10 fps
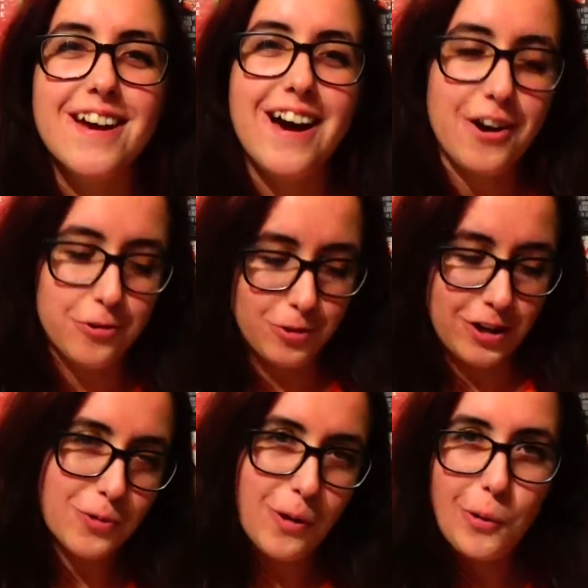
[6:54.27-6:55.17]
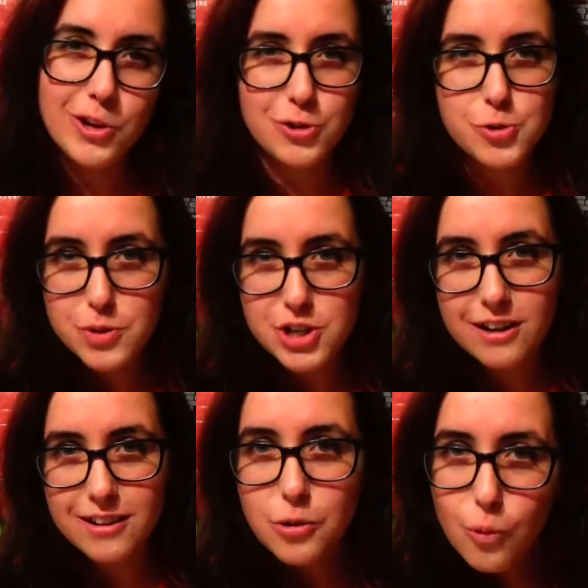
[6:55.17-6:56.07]
hanno toccato un angolino
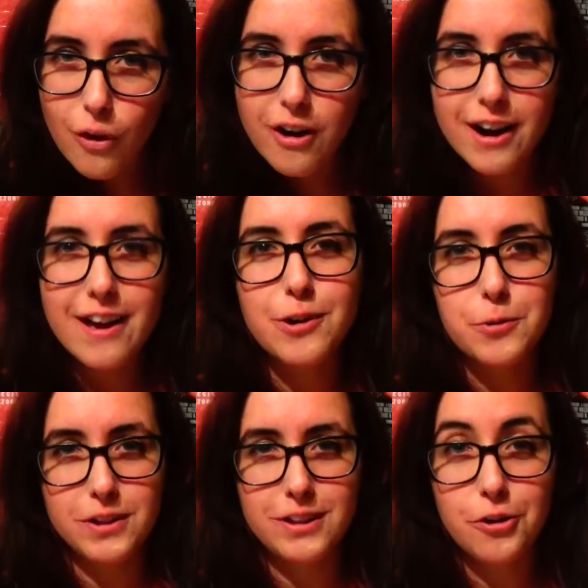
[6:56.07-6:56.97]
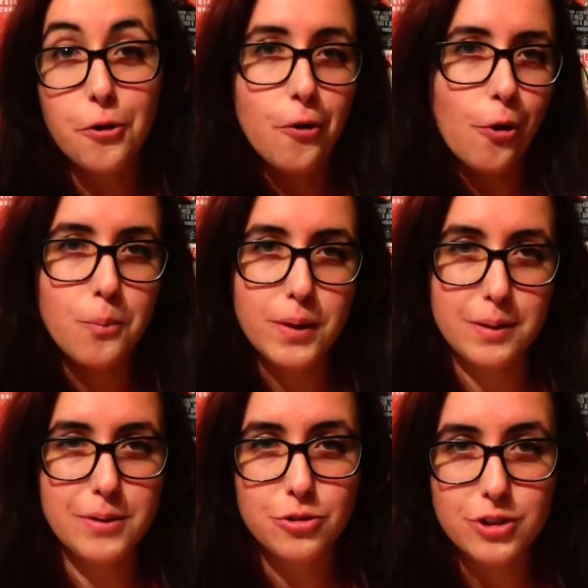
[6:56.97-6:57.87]
speciale del cuore e quindi non ho
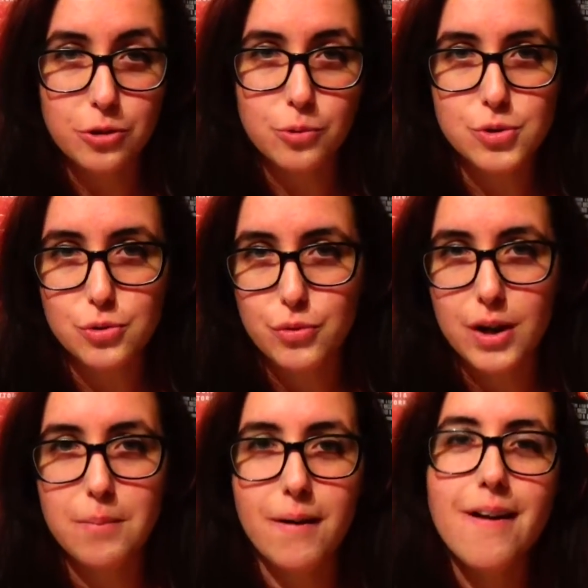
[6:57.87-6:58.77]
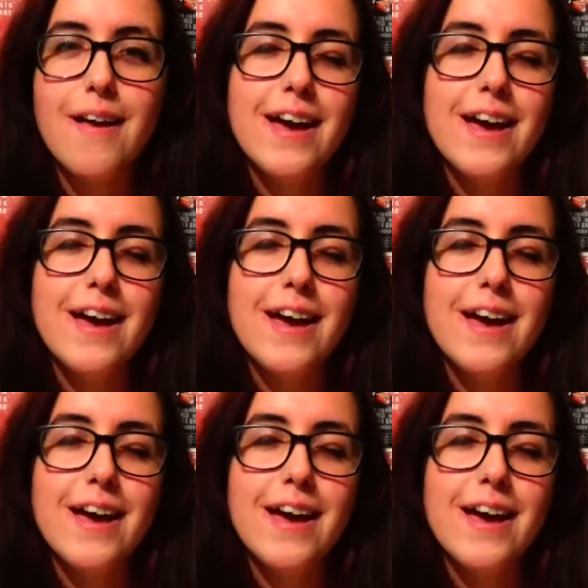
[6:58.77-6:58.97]
completamente odiato questo film,